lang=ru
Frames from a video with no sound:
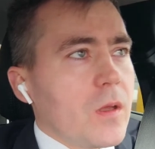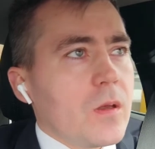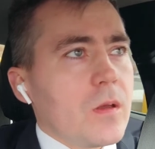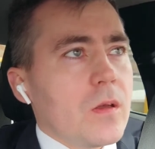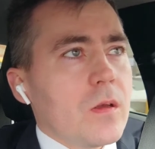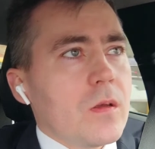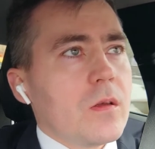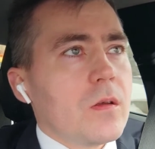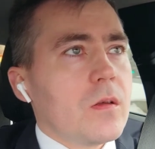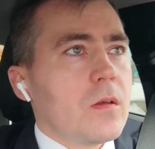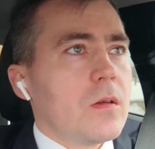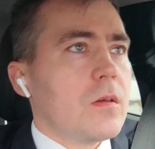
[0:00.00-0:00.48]

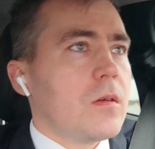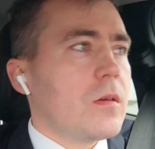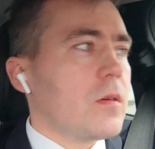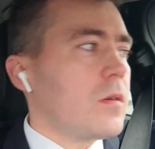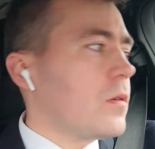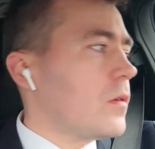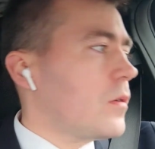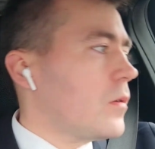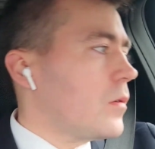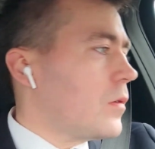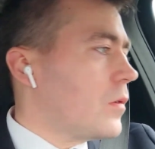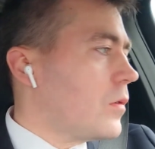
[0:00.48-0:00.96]
А,
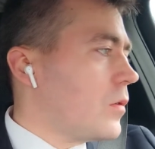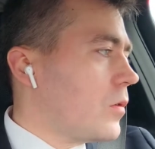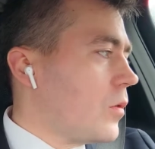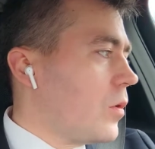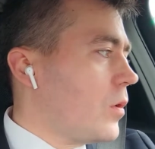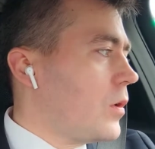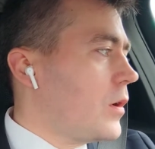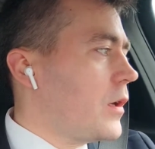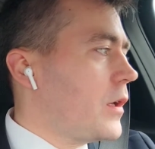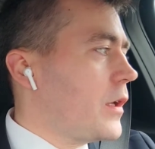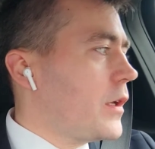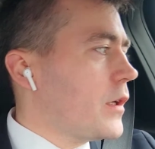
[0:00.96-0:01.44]

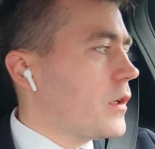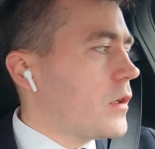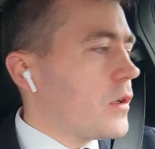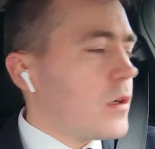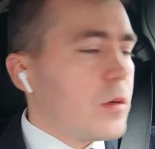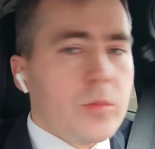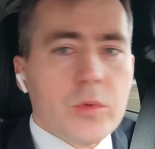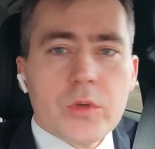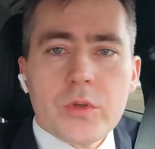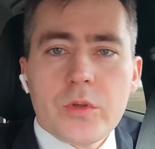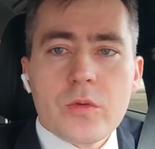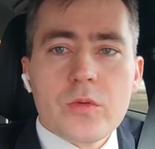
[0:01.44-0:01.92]
коллеги,
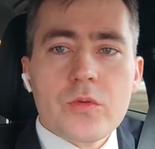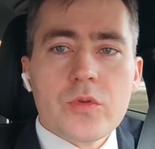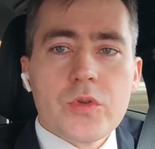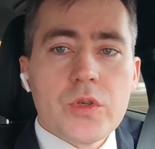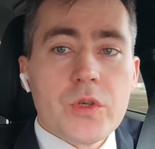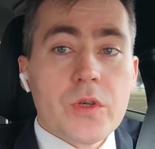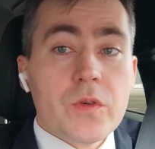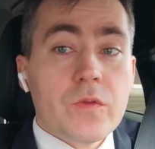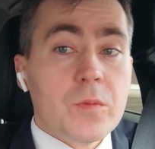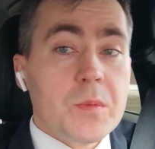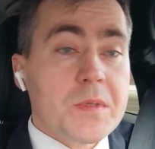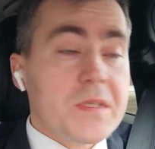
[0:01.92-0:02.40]

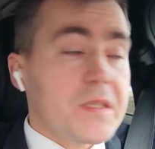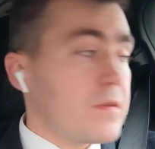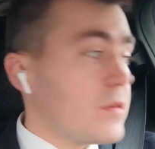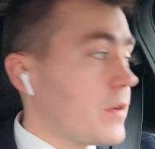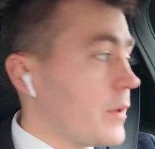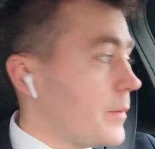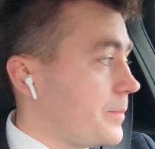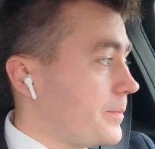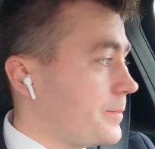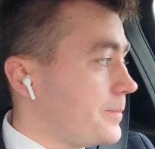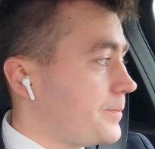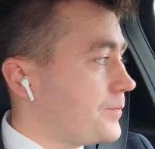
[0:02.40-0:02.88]
работающие в
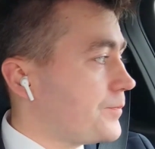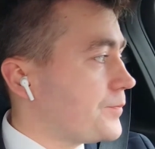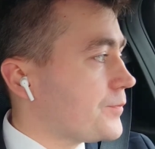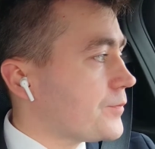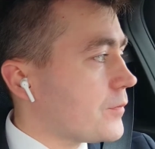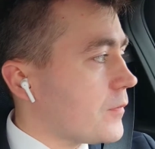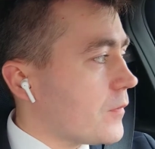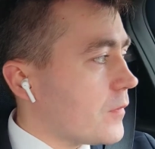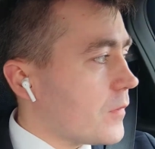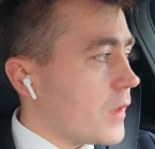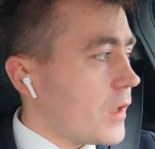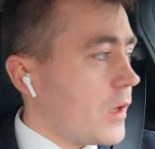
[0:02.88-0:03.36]
Москве,
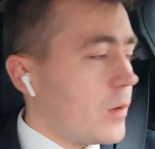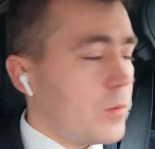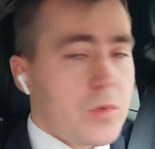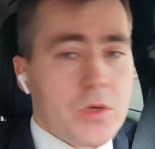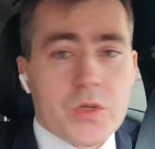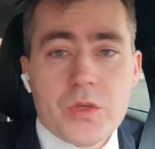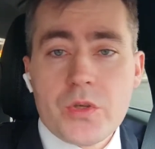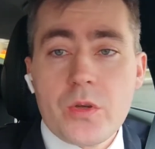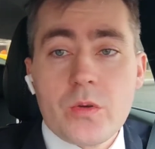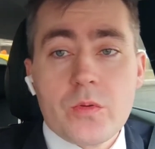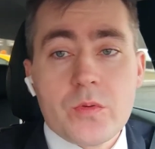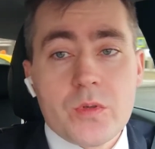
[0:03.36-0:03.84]

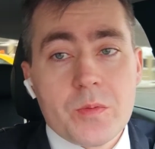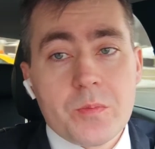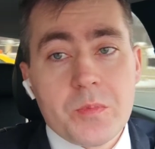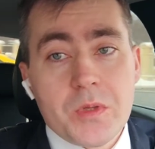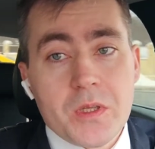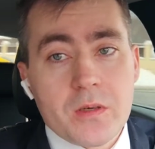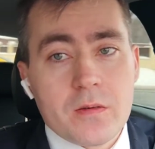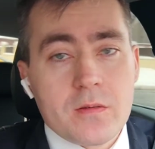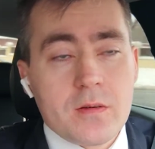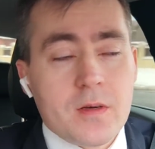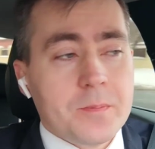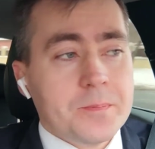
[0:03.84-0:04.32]
обращаюсь
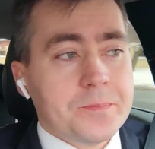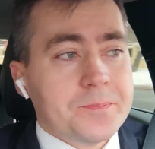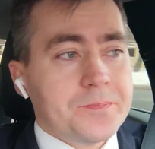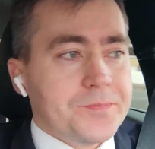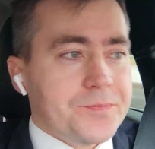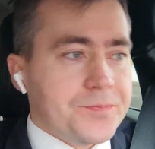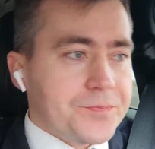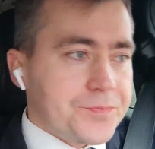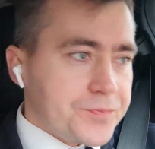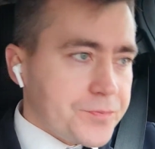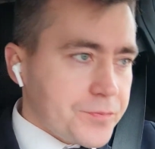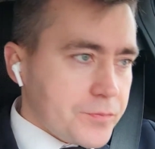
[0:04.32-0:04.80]
именно к вам,
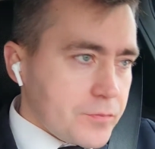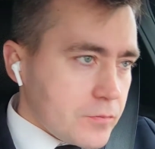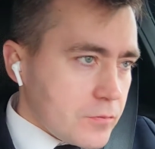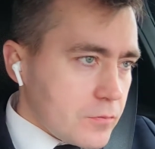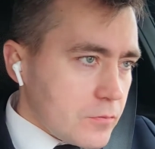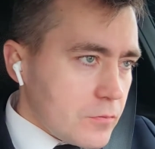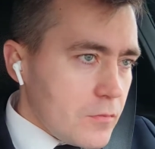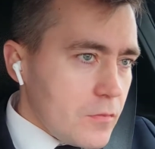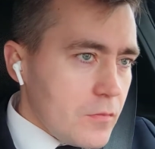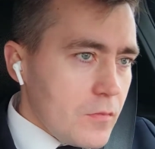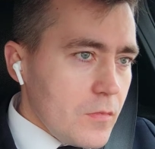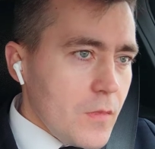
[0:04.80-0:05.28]

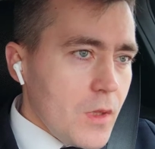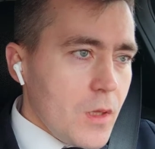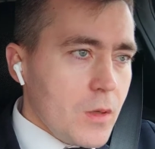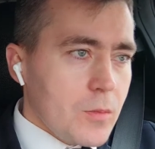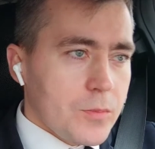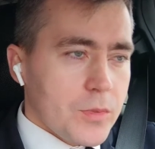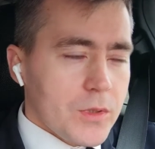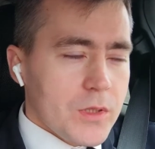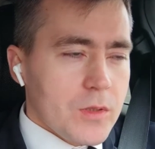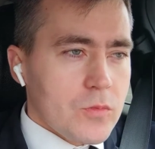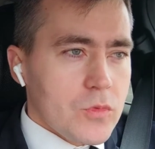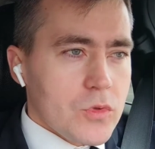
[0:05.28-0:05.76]

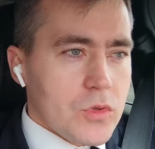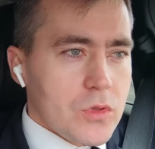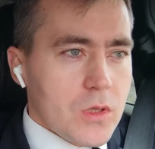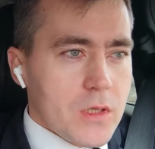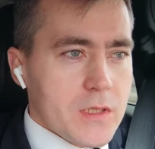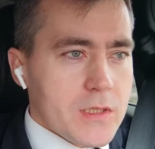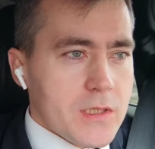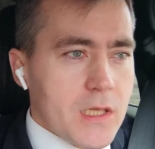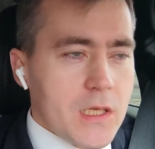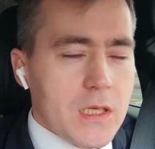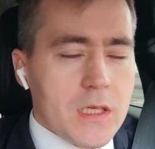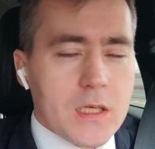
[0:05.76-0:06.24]
потому
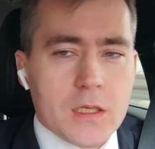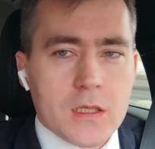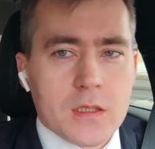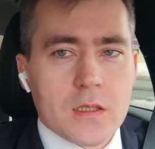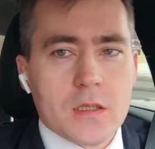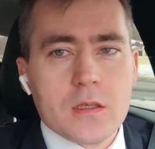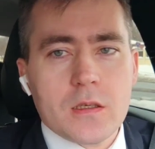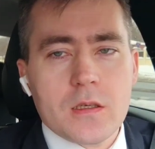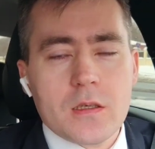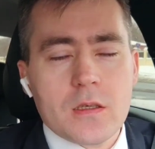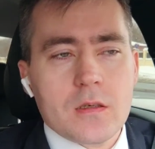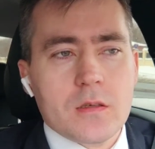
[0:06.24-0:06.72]
что остальных
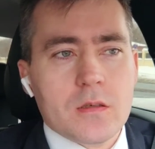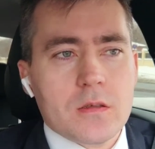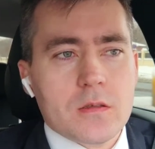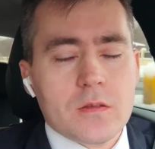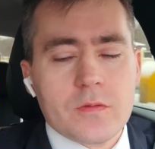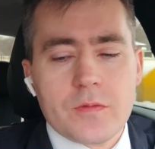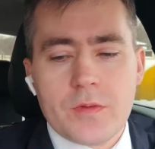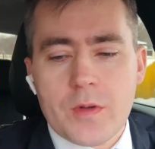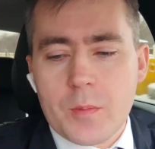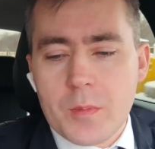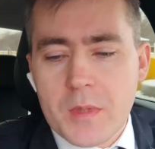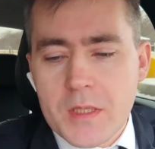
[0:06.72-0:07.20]
эта
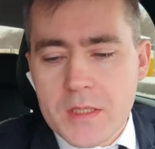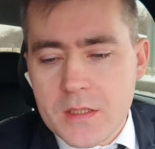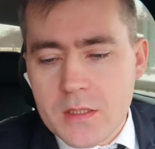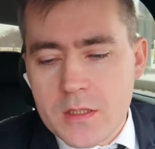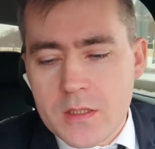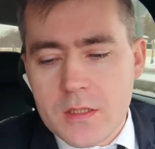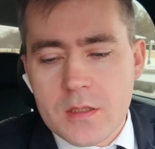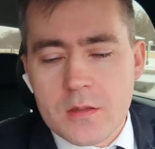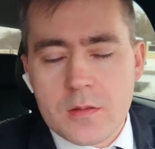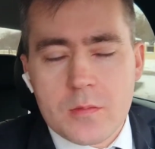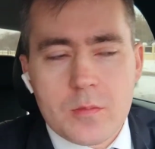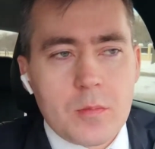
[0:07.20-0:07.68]

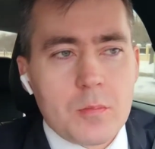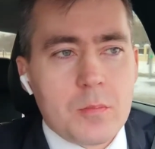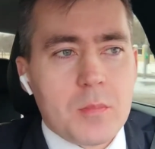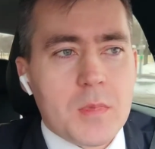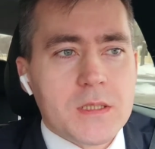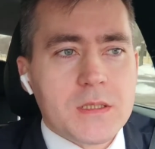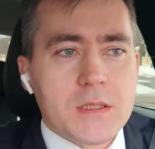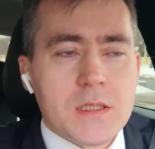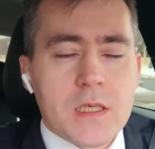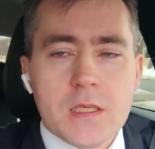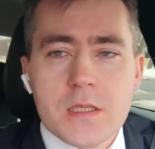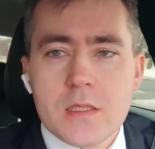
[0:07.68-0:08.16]
информация
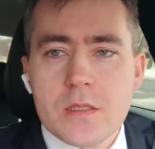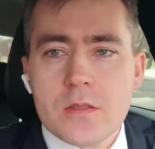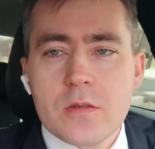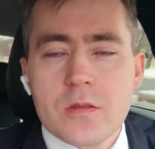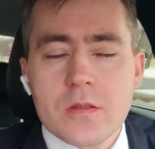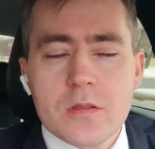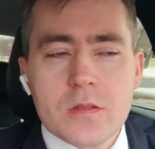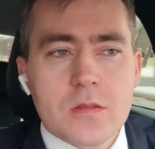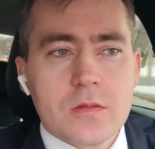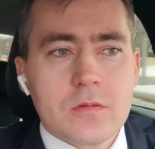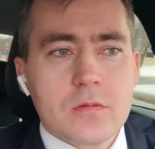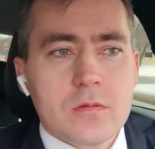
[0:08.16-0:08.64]
мало
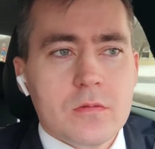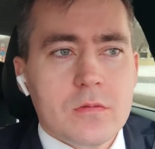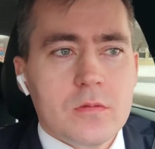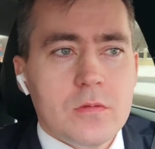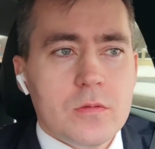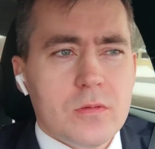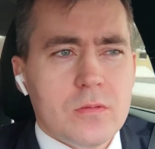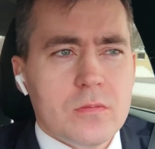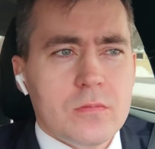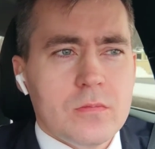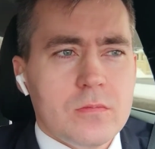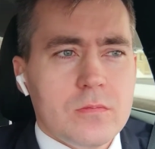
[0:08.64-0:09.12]
коснется,
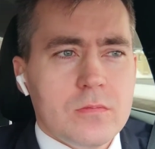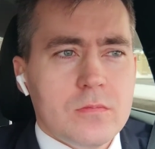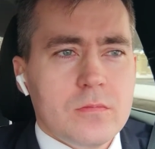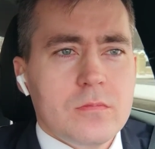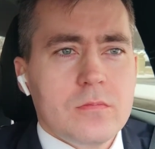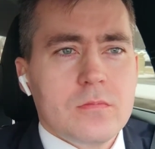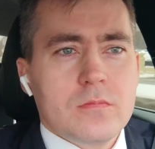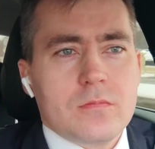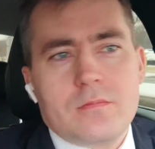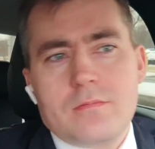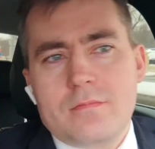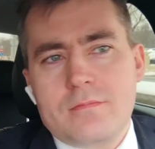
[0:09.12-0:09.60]
ну,
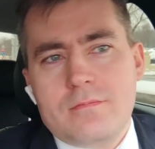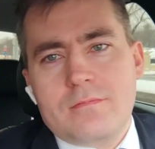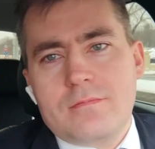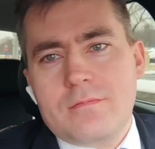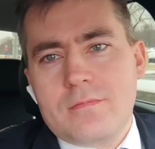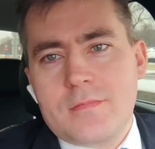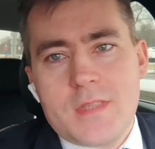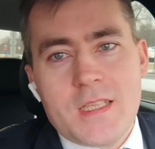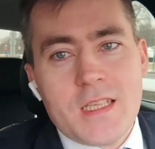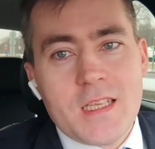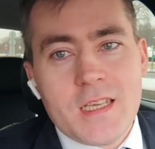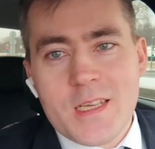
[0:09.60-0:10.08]

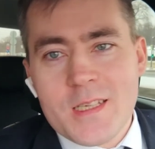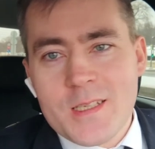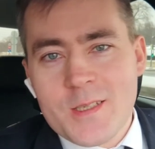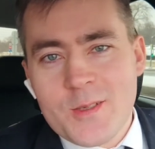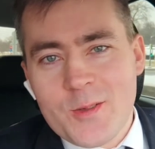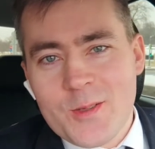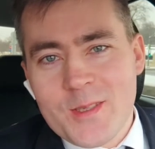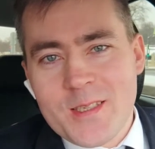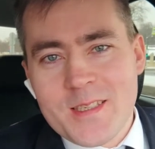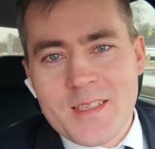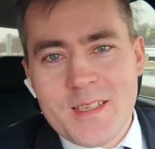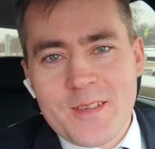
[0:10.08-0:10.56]
не
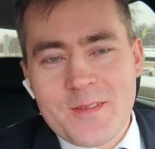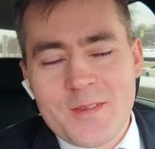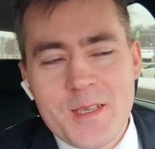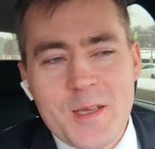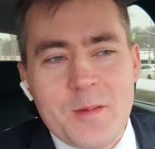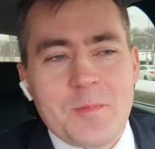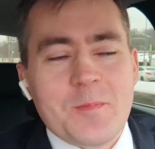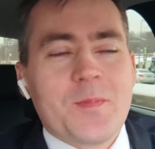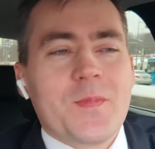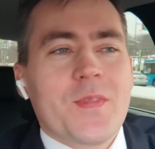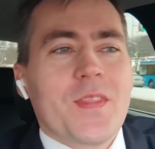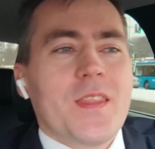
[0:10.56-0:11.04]
коснется
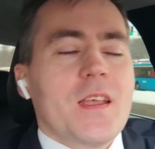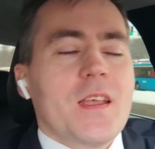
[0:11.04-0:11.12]
совсем.